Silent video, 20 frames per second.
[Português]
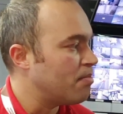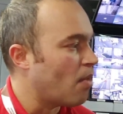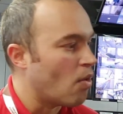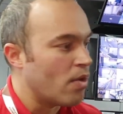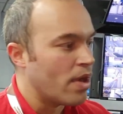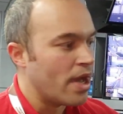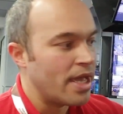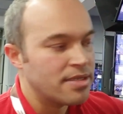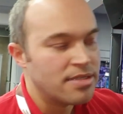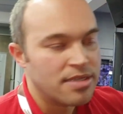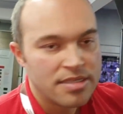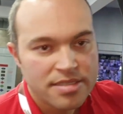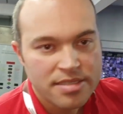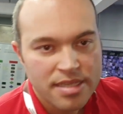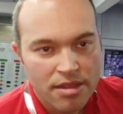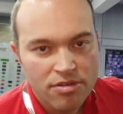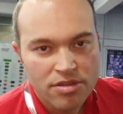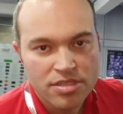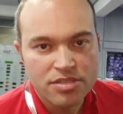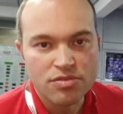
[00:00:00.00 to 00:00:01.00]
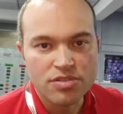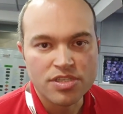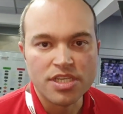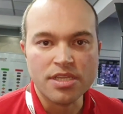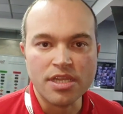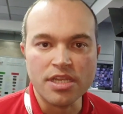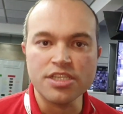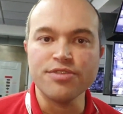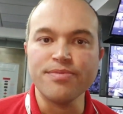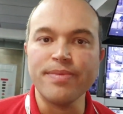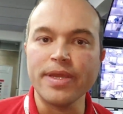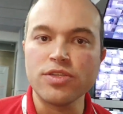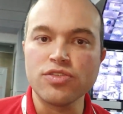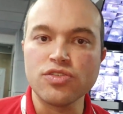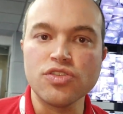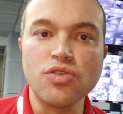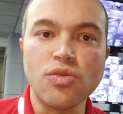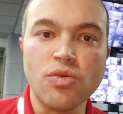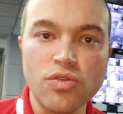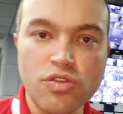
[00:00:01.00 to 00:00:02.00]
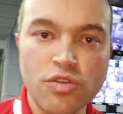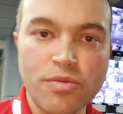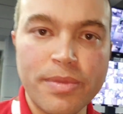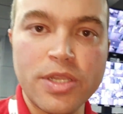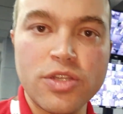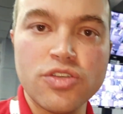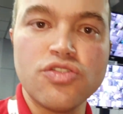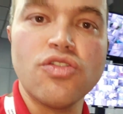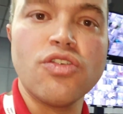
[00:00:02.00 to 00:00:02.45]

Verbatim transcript: bom, essas células são de atendimentos de condomínios